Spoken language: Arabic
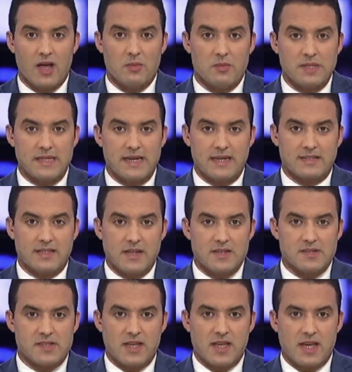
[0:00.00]
بداية
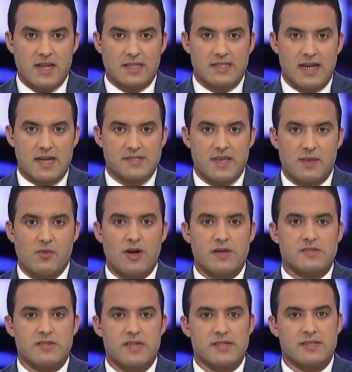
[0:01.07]
استنكرت الأحزاب
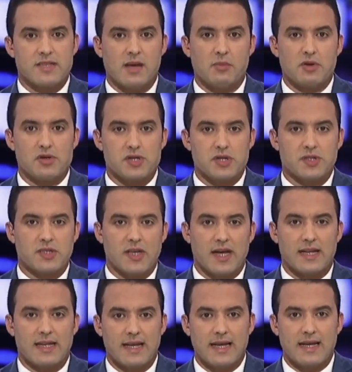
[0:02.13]
السياسية
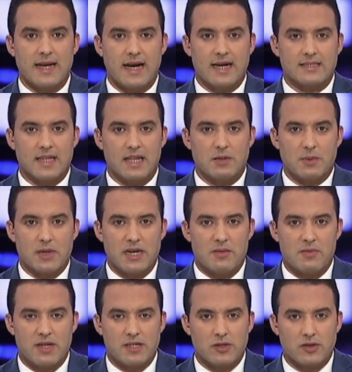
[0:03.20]
بشدة لائحة
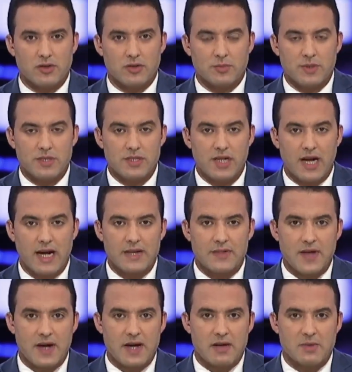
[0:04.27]
البرلمان الأوروبي
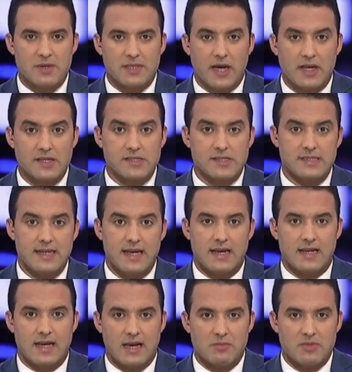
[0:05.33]
حيث أعربت عن
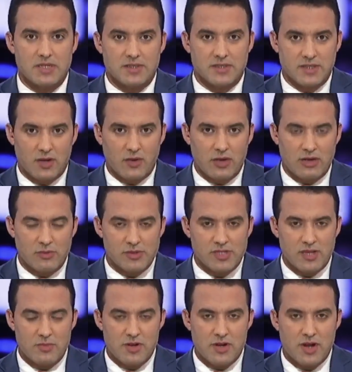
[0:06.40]
استيائها من التدخل
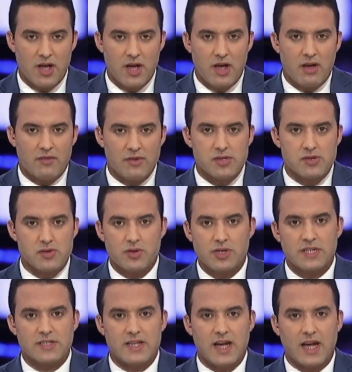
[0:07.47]
المستمر في الشؤون
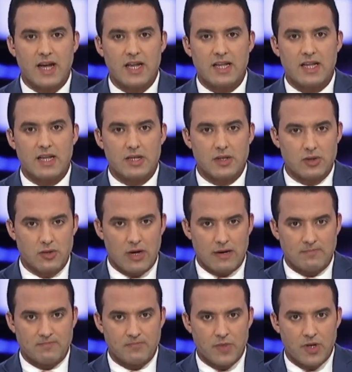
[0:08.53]
الداخلية للدول
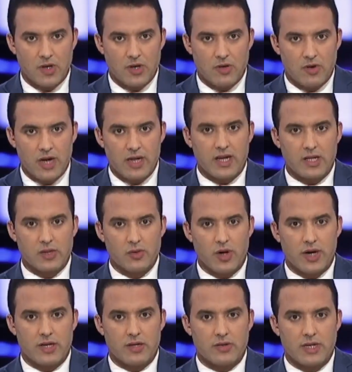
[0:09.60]

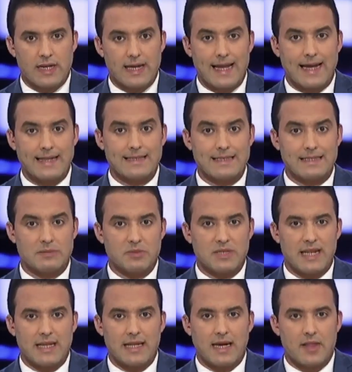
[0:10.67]
وأكدوا أن هناك العديد
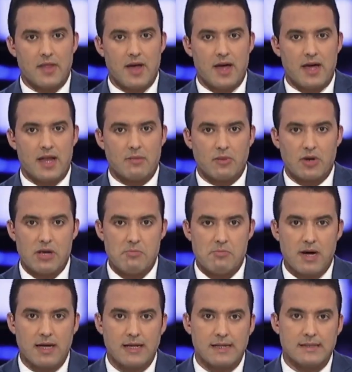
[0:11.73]
من القضايا
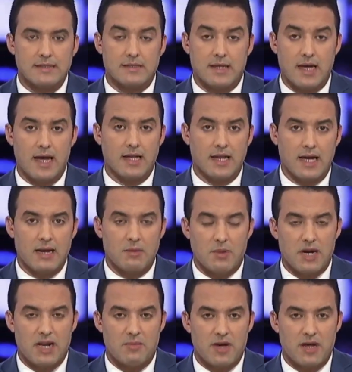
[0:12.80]
المهمة التي كان على
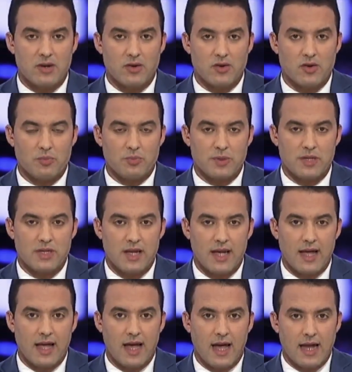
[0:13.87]
البرلمان الأوروبي
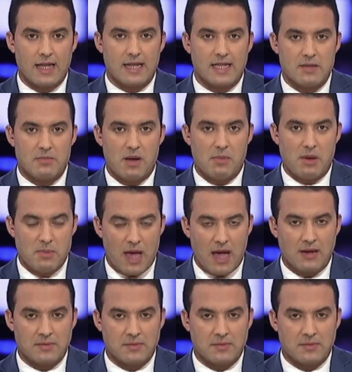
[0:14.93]
الاهتمام بها